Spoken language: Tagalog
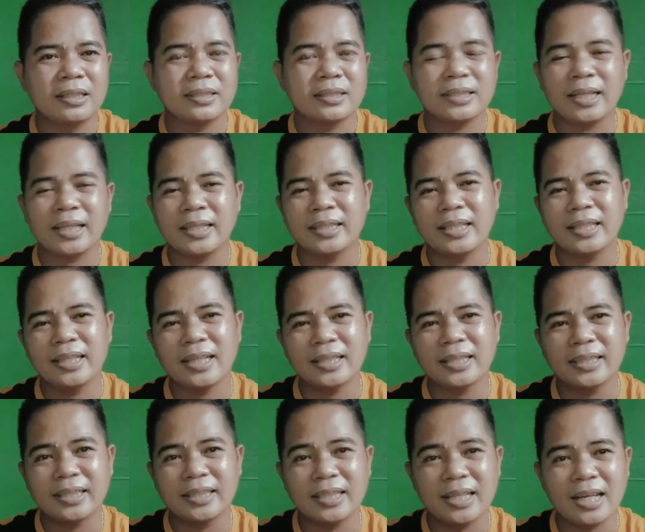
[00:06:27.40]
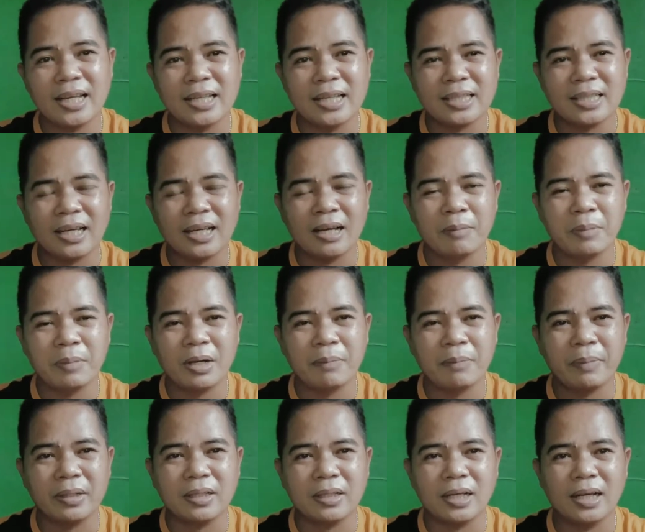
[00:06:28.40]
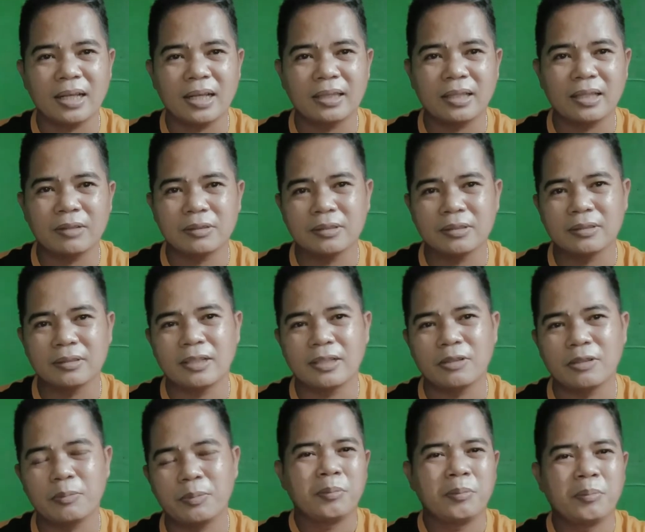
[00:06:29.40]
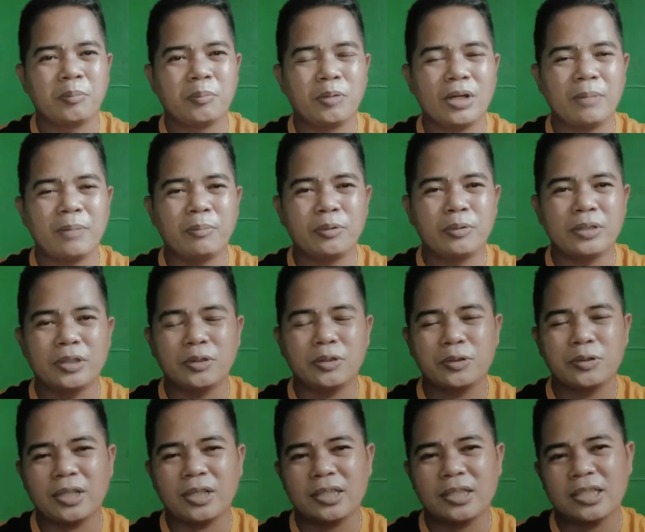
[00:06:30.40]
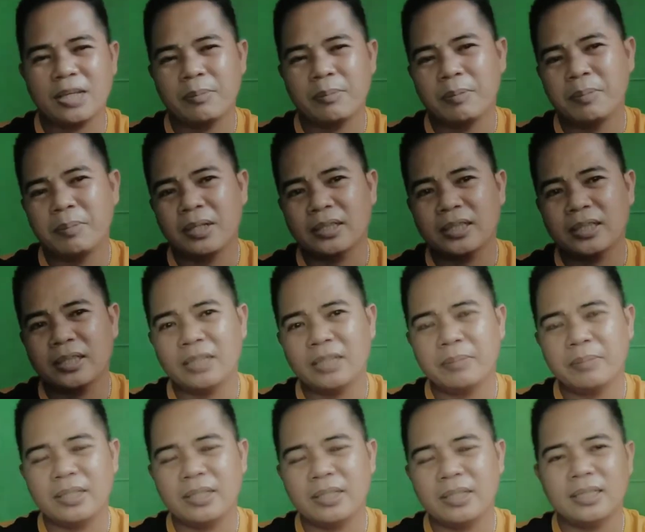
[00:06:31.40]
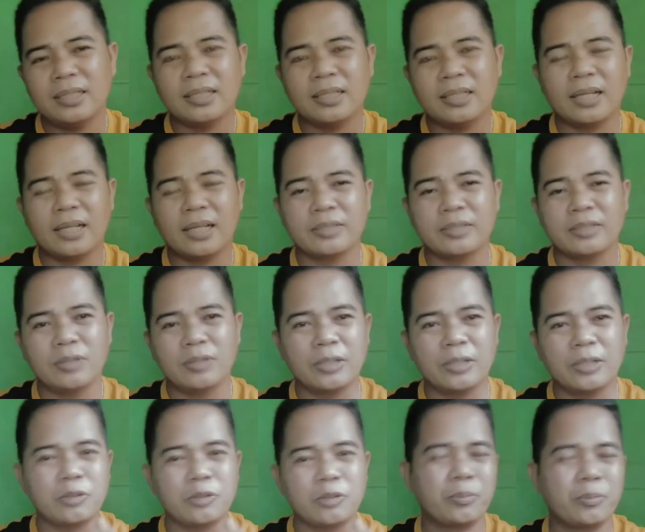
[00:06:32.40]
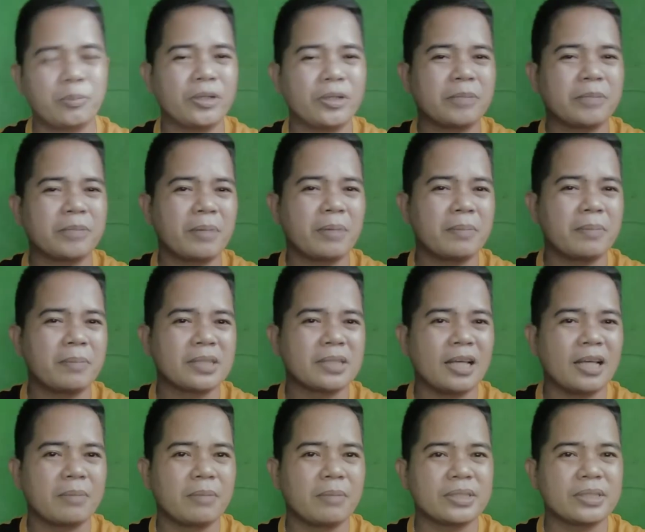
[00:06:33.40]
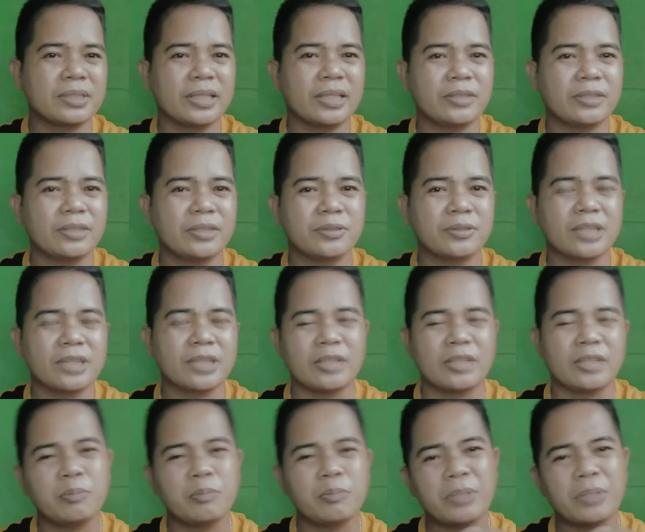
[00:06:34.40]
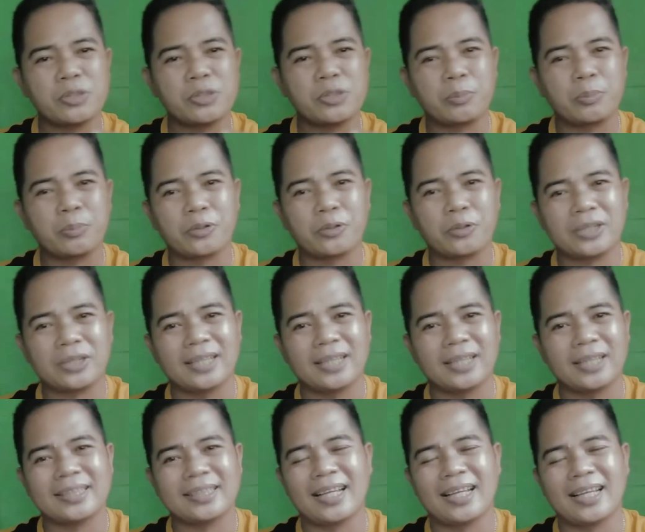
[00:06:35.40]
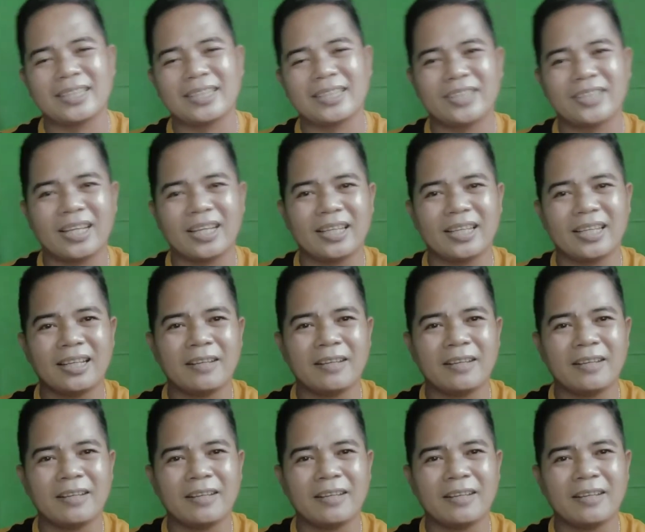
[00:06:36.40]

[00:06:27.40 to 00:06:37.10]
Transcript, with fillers: sa hindi natin inaasahang mga pagkakataon. Ano? Mula po dito sa Kasama Vlog TV, ang inyong lingkod po ay nagpapasalamat sa inyo sa inyong pagsuporta sa aking channel.